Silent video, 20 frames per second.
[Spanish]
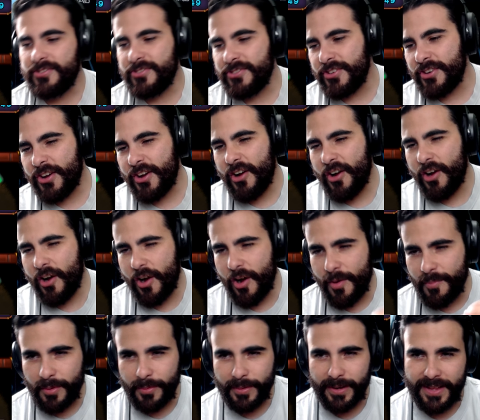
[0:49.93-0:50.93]
No,
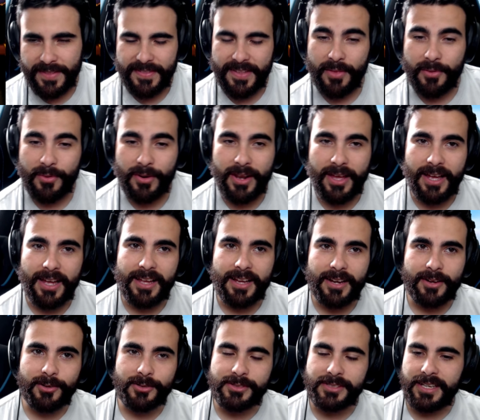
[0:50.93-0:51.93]
me hubieran dado la
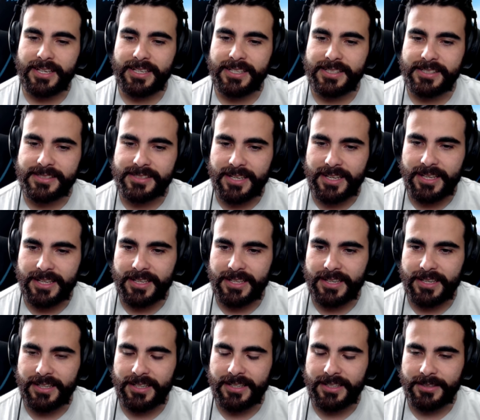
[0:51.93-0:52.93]
cosa esa,
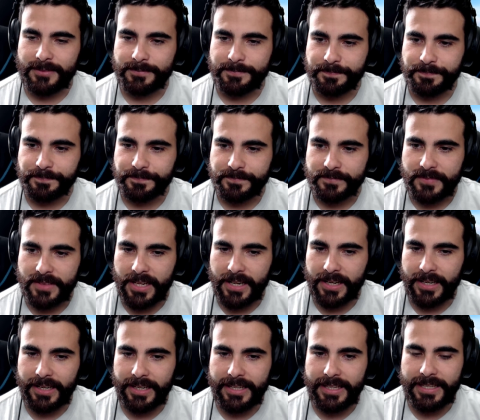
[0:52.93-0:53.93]
la, la
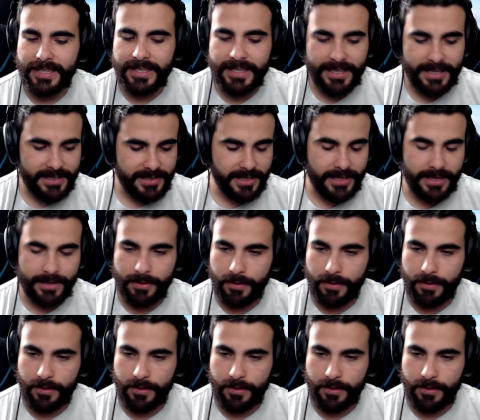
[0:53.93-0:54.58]
reliquia, chale.